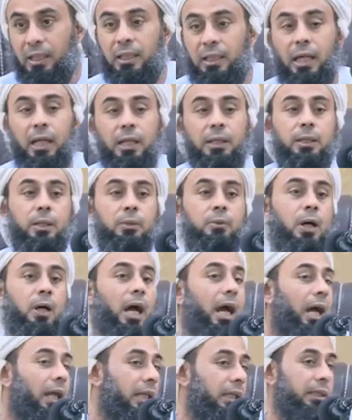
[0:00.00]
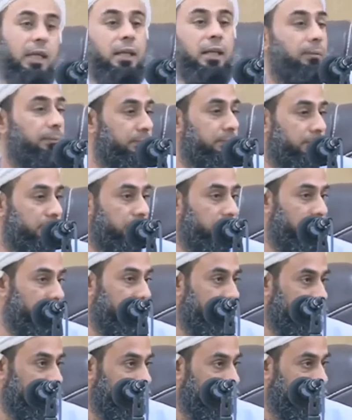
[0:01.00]
لأنه أعلى كلام
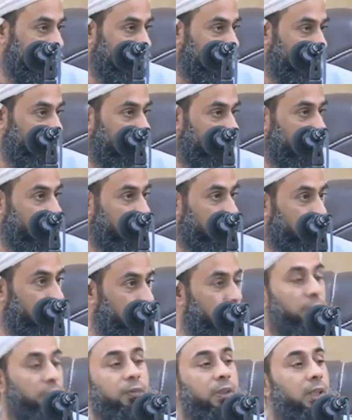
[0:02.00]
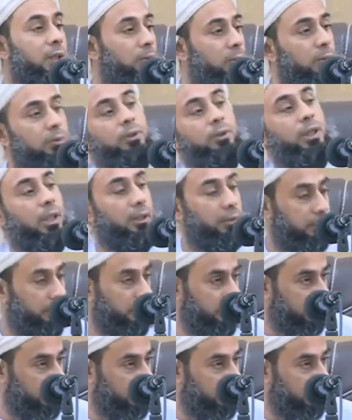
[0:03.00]
وفيه كل شيء